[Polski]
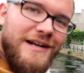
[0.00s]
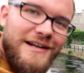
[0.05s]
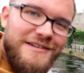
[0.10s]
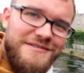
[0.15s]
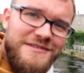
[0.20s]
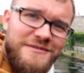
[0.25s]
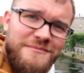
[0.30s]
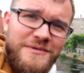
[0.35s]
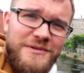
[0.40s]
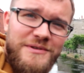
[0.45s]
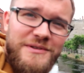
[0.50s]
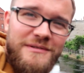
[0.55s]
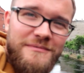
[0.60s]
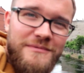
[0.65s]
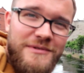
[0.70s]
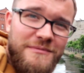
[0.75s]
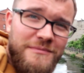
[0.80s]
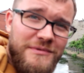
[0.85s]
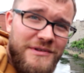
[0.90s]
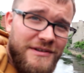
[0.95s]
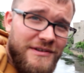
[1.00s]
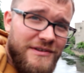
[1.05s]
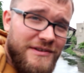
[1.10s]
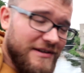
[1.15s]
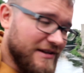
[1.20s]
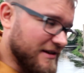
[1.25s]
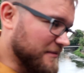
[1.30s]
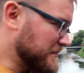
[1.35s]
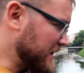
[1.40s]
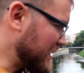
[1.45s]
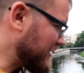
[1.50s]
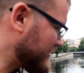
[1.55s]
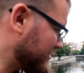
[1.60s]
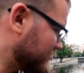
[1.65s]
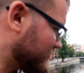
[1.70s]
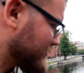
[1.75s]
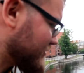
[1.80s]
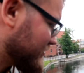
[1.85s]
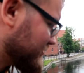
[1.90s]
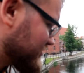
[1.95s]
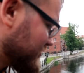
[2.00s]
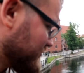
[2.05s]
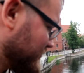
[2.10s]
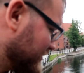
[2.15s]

każdym mieście musi być jakiś taki mały, uroczy